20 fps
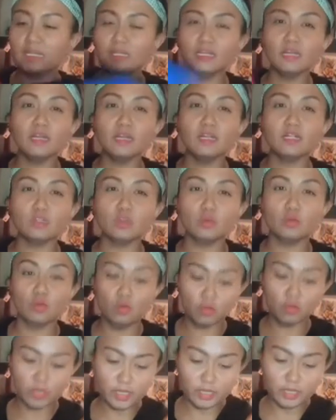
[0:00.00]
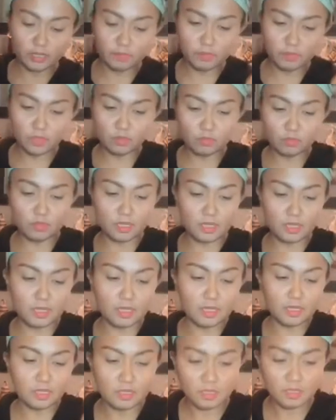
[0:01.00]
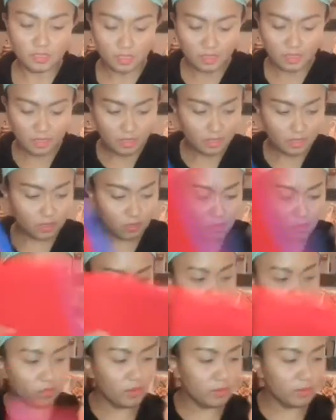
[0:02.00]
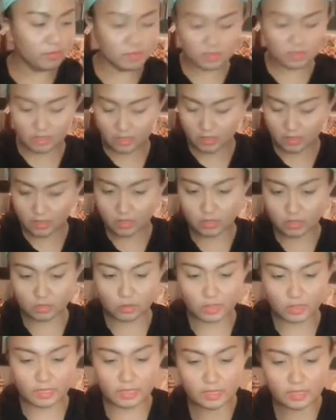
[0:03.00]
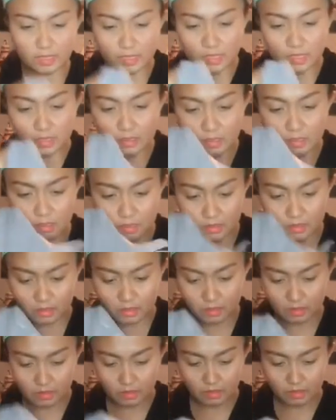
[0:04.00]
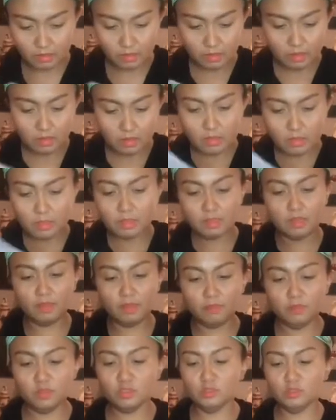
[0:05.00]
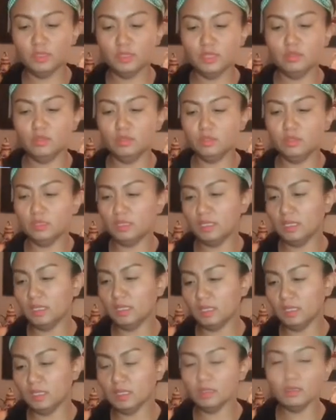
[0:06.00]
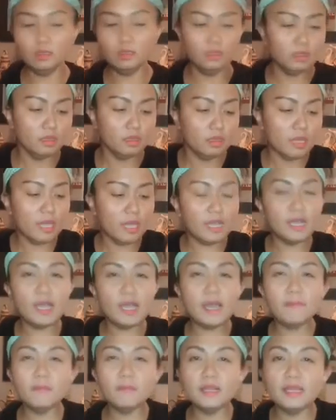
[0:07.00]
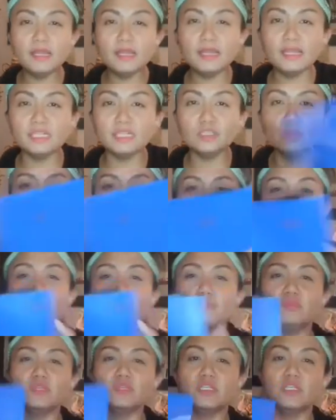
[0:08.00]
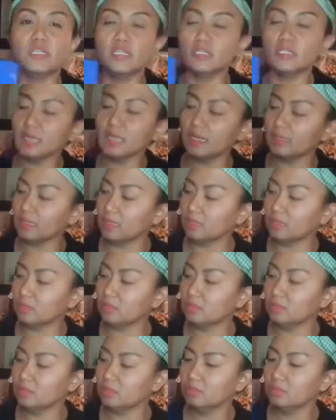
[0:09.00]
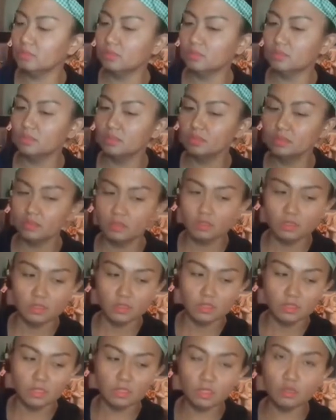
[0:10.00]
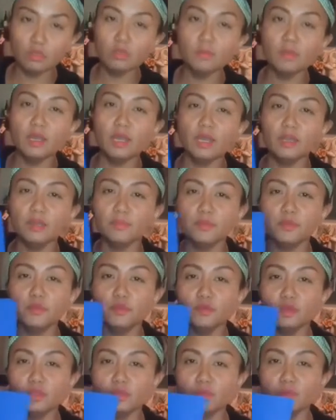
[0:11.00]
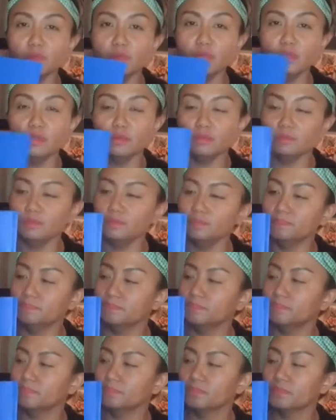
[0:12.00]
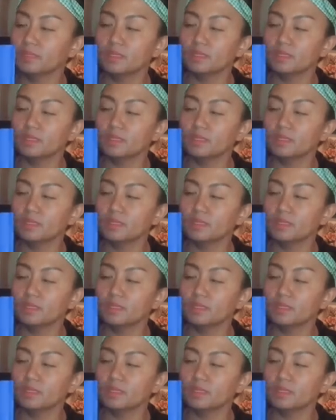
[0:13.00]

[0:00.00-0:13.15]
at nagtatagal to. Okay naman yung mga ko requirements nila dito. Ayan. Tapos, meron ding, ah, nga pala guys, only 50 cents yata to. Hindi ko na mahanap yung ano eh, yung,